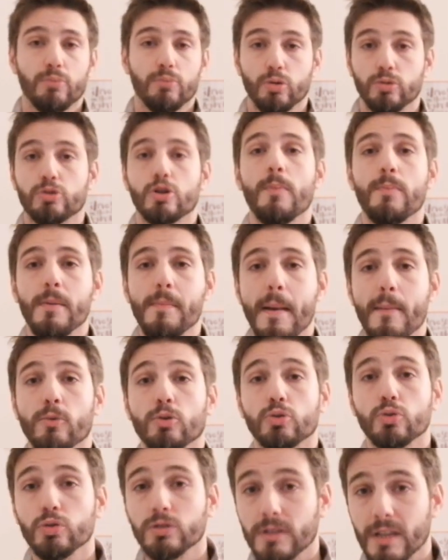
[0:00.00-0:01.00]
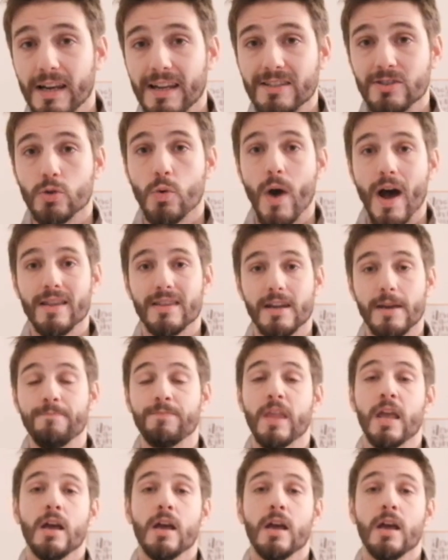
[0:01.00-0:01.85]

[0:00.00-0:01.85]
purtroppo abbiamo tutte le squadre